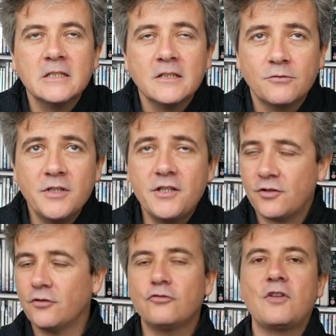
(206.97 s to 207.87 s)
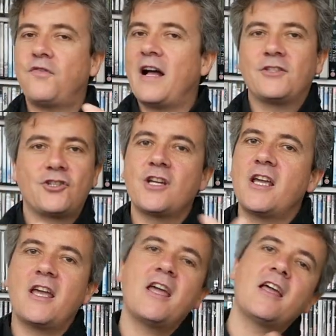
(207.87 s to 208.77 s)
Quindi sono tutte
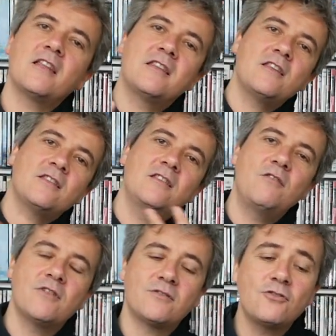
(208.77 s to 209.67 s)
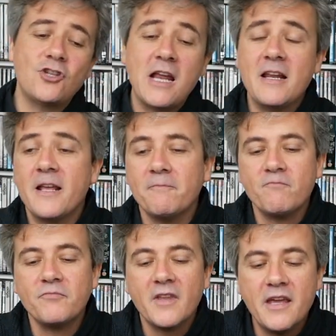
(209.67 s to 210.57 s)
facce de- di questo genere
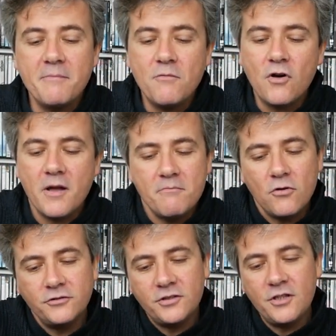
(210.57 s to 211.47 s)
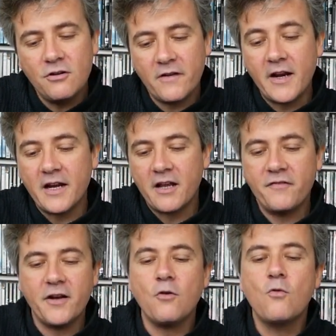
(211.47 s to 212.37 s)
e, mo- e molti di loro avranno a che
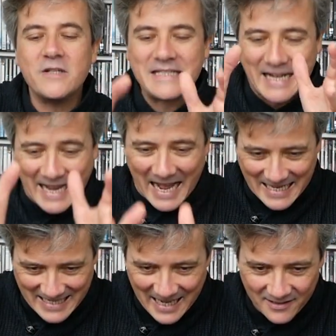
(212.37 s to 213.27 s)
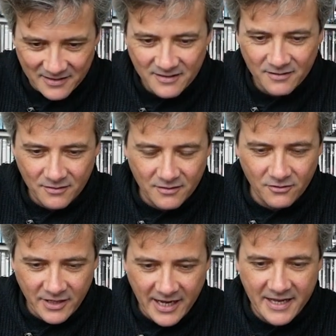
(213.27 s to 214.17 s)
fare con questa casa,
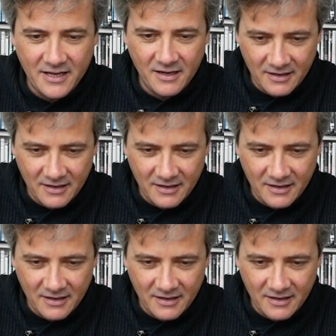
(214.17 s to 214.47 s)
ok?